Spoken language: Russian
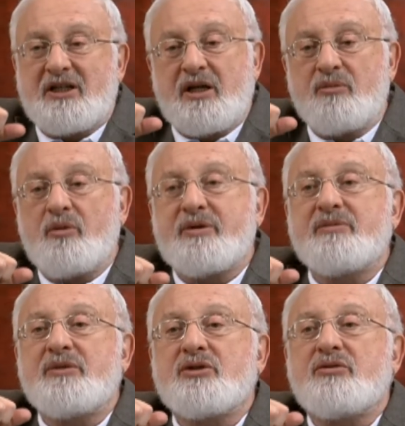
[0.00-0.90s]
они таким
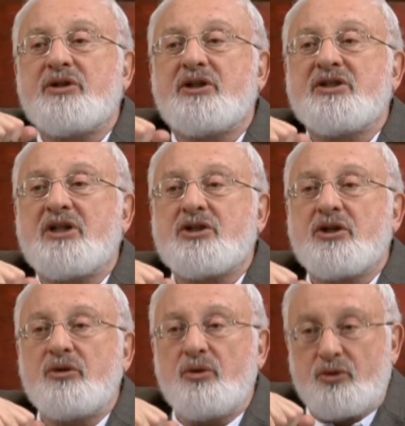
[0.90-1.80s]
образом не сходят из
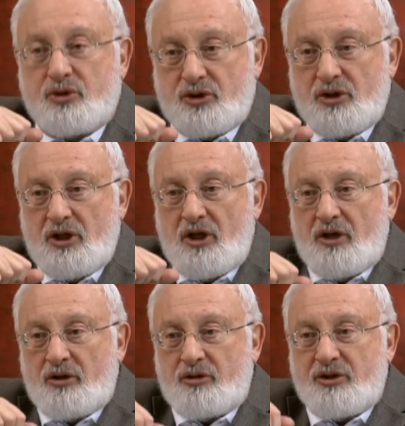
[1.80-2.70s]
наших душ.
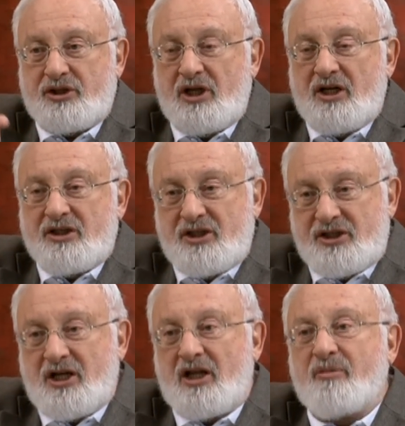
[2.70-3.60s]
То есть
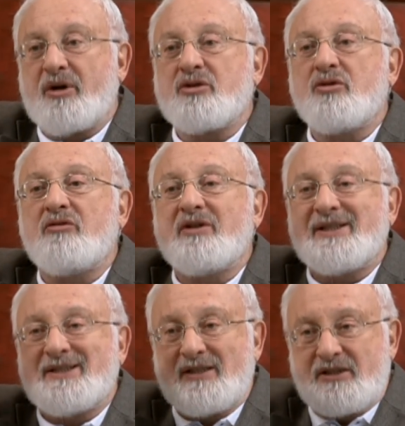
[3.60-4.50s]
сначала
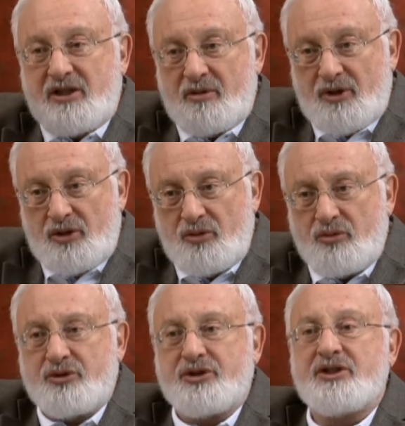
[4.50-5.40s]
образовывалась система
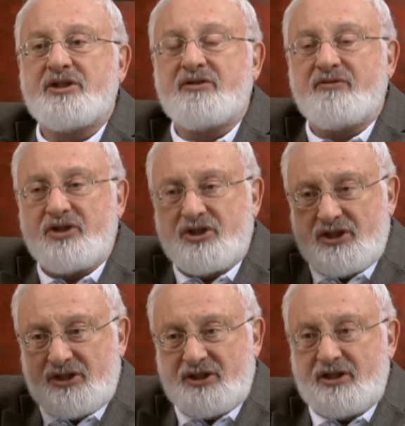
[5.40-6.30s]
душ,
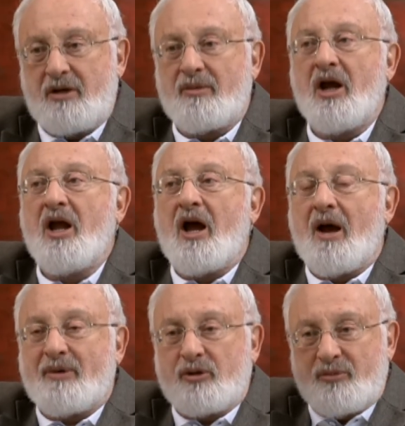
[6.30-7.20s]
высшая система,
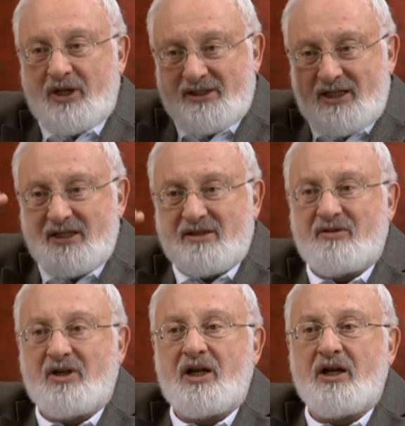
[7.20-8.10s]
а потом, как
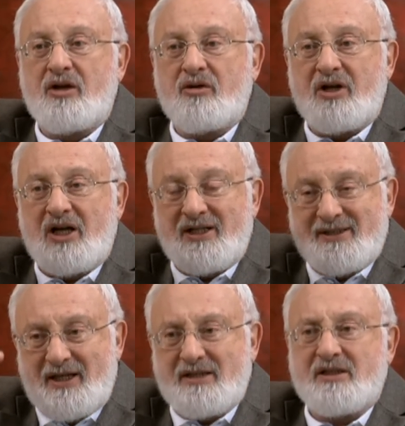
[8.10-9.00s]
следствие для ее
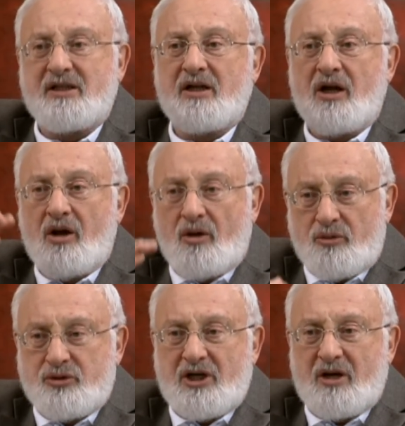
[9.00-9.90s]
реализации,
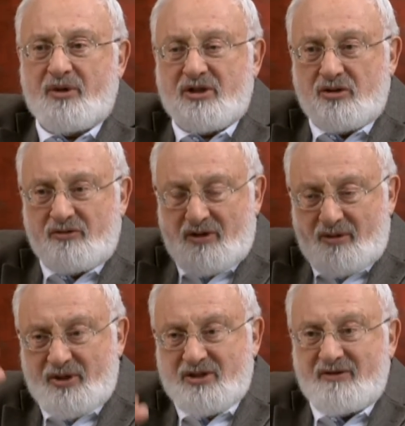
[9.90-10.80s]
уже
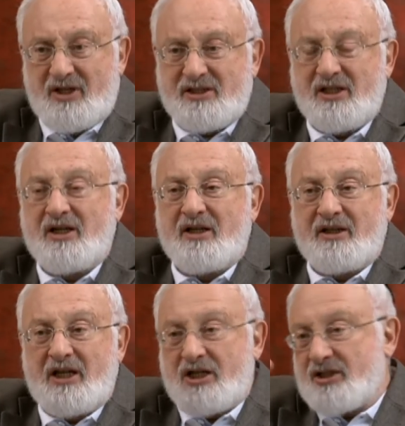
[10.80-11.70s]
образовалась
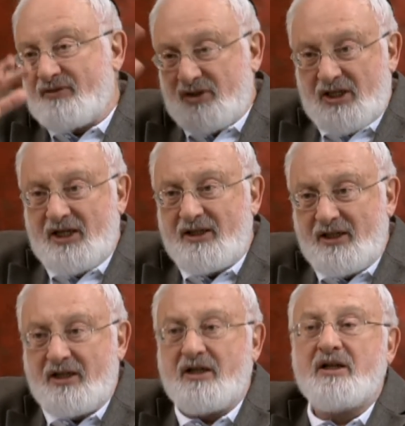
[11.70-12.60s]
наша
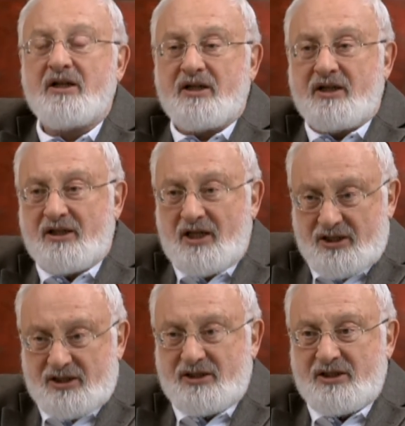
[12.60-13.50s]
Вселенная и
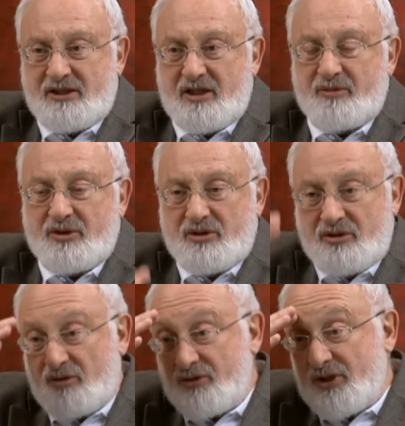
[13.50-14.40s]
наша система,
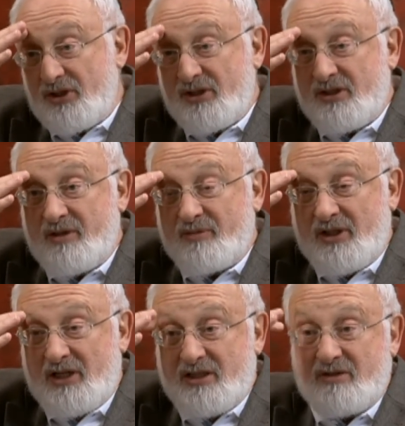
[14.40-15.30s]
Солнечная
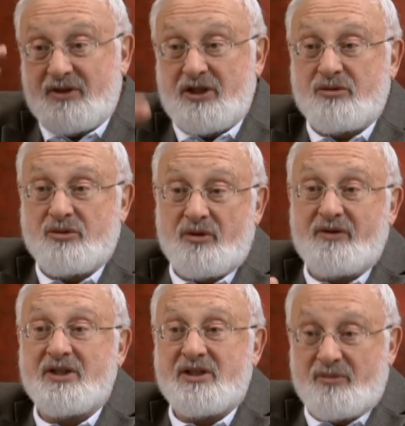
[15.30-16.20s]
система и наши вот эти
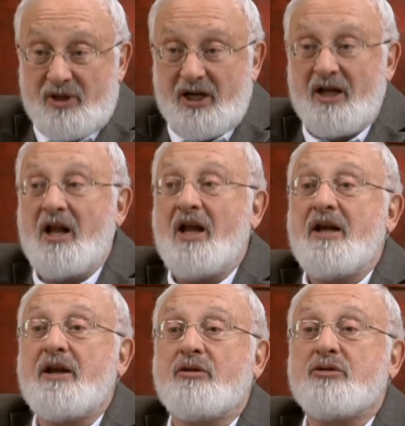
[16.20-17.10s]
условия на Земле.
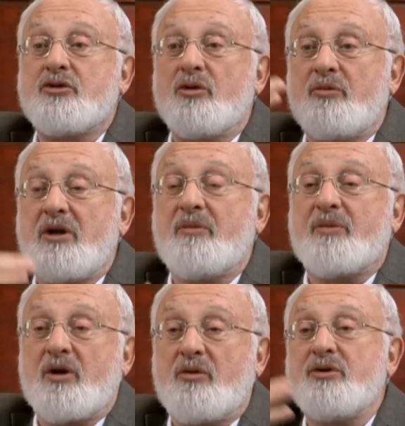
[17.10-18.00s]
И то, что мы
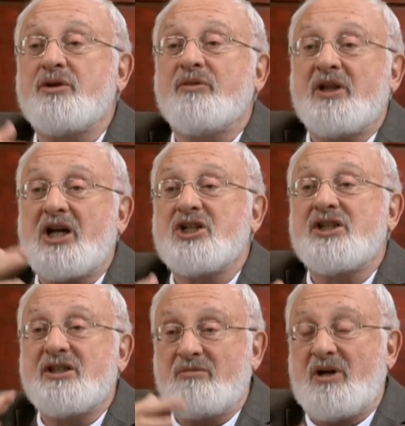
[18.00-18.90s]
проходим на
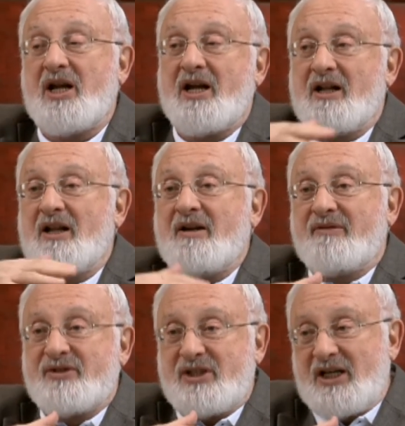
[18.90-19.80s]
нашей Земле,
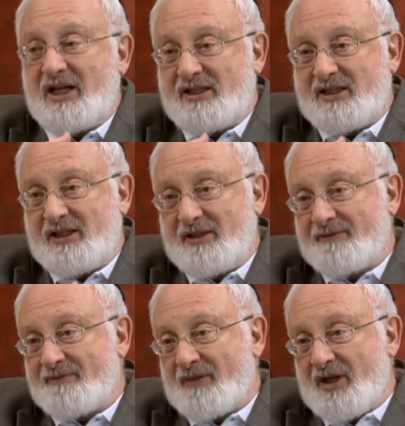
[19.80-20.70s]
все эти